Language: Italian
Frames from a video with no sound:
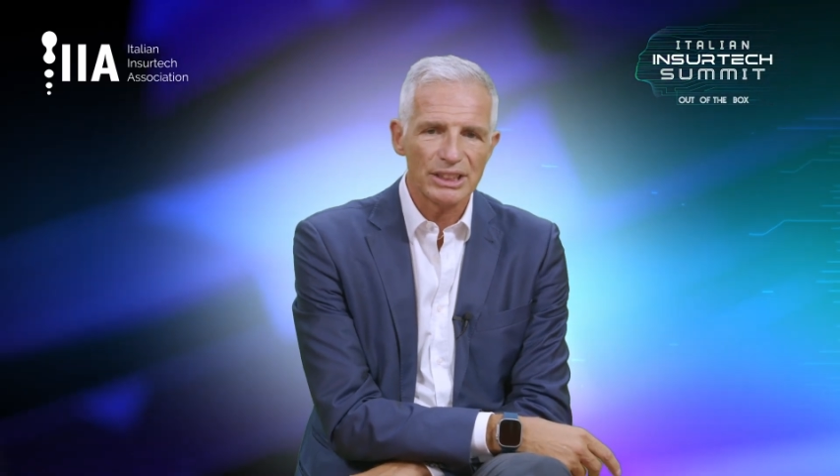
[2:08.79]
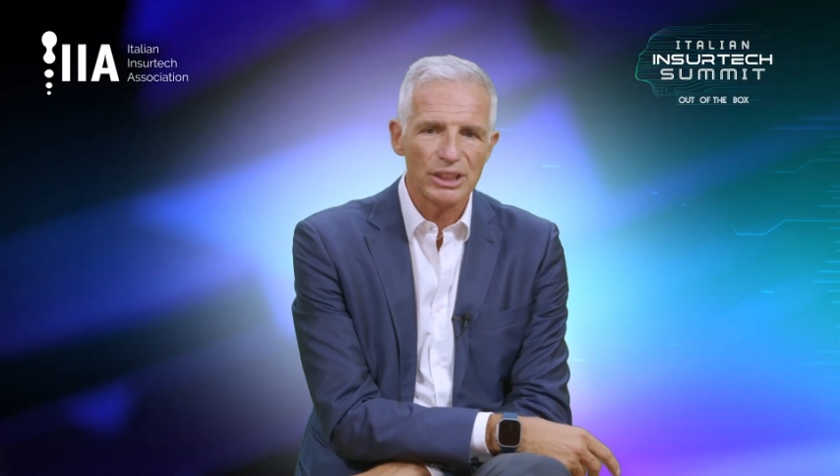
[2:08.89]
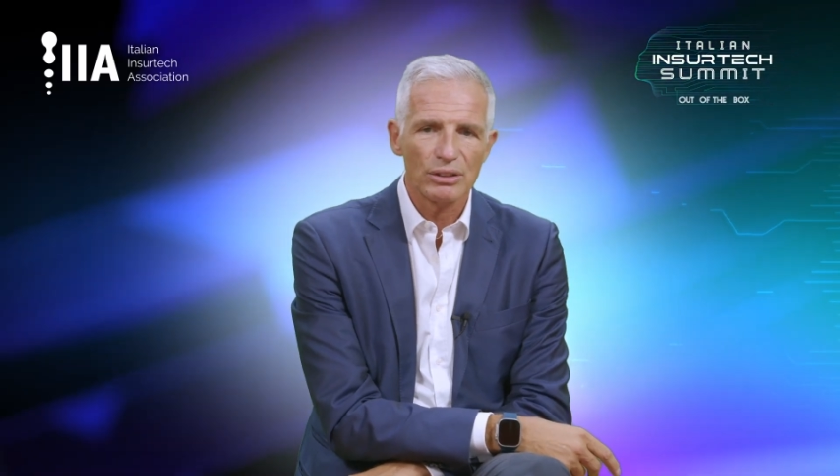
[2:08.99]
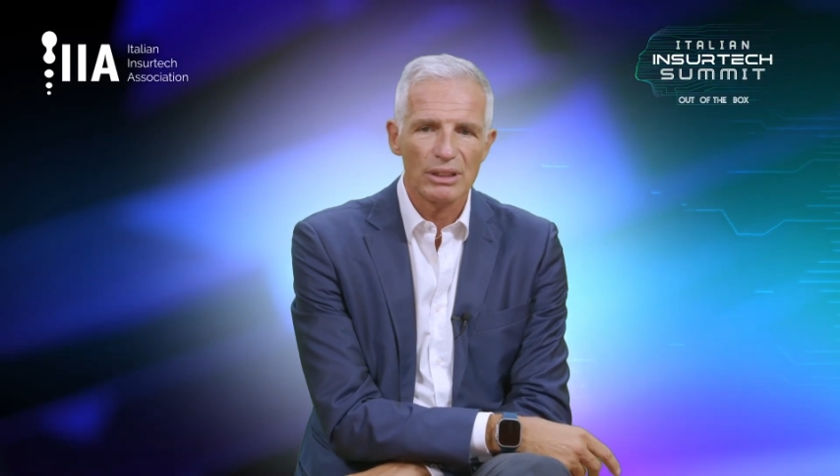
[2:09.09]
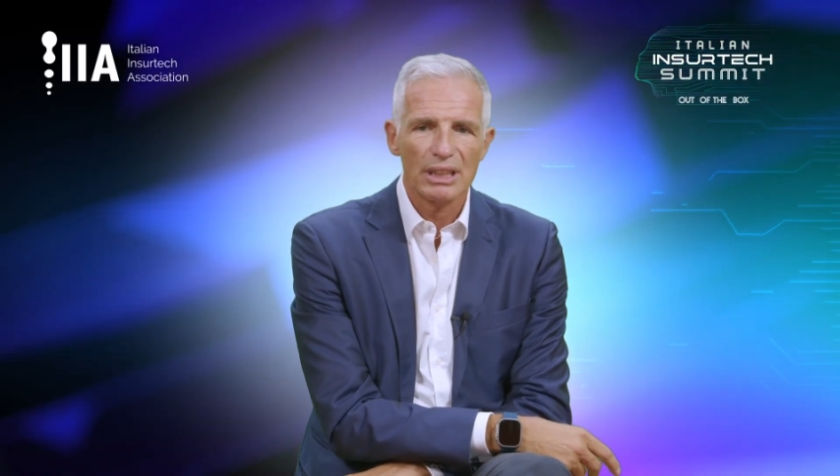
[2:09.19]
ci
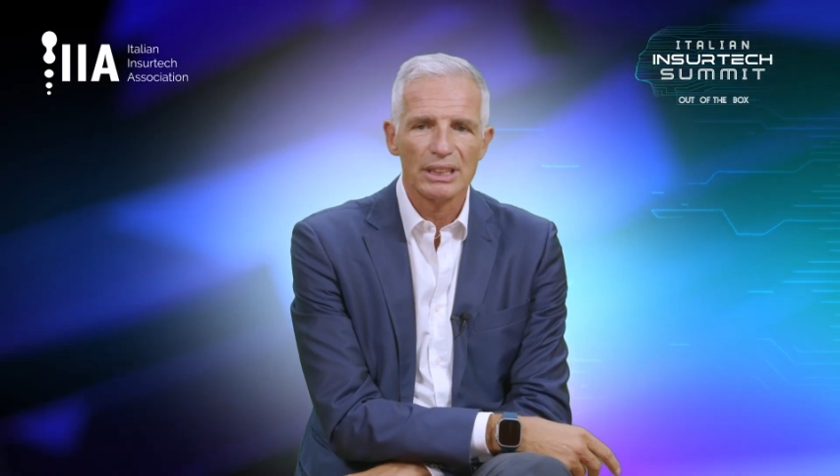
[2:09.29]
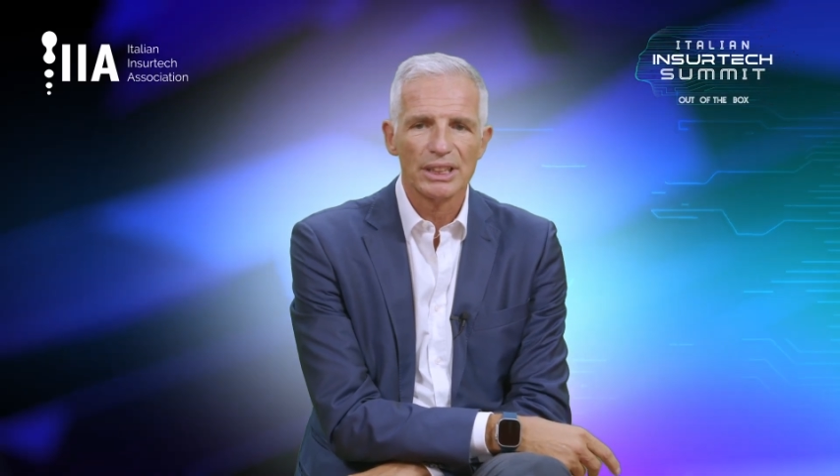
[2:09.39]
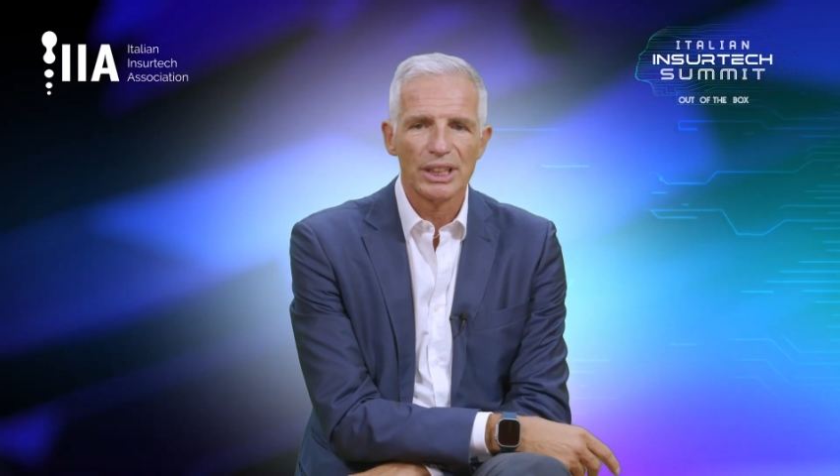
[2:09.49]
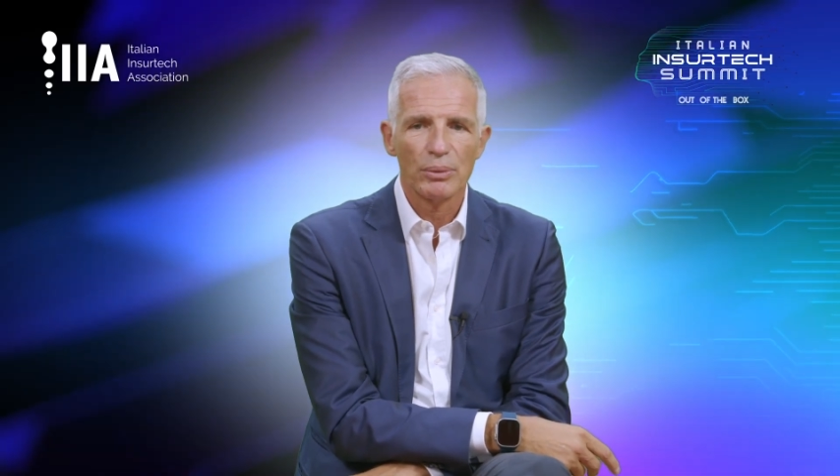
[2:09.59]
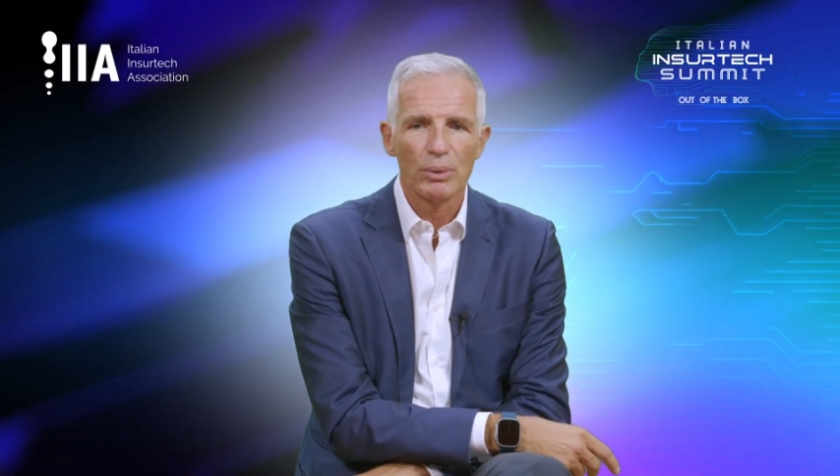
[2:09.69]

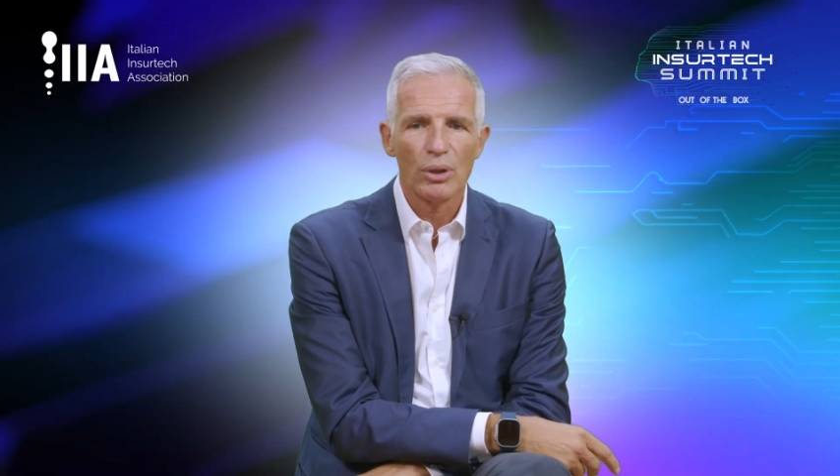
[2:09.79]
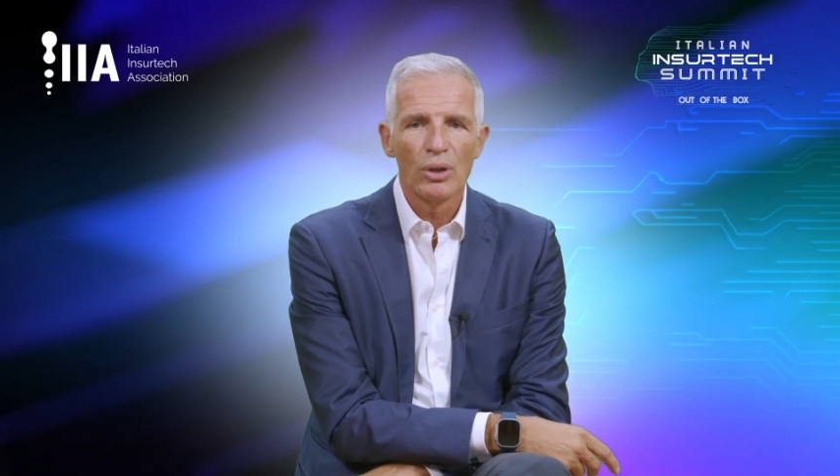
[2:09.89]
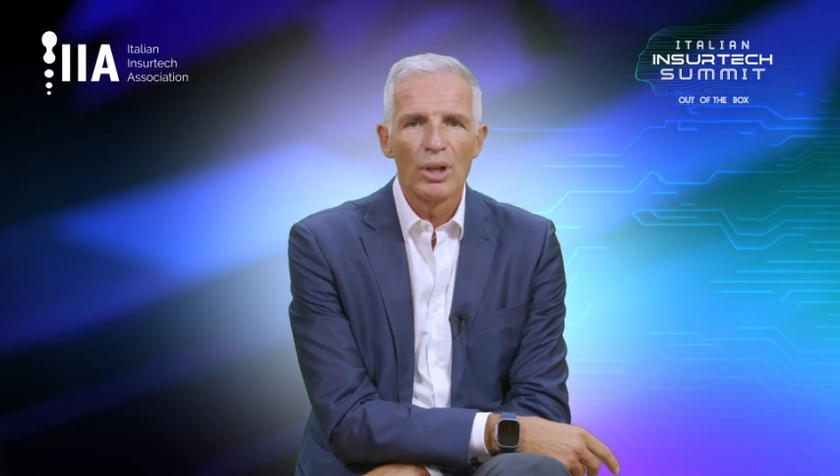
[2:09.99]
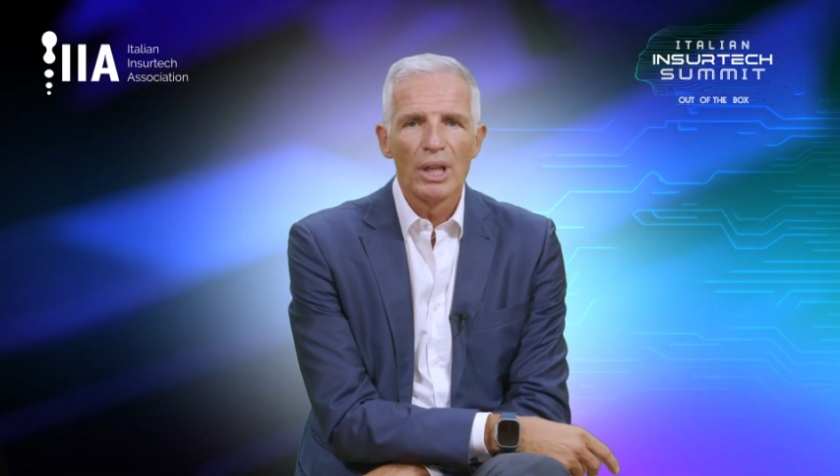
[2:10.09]
contraddistinguono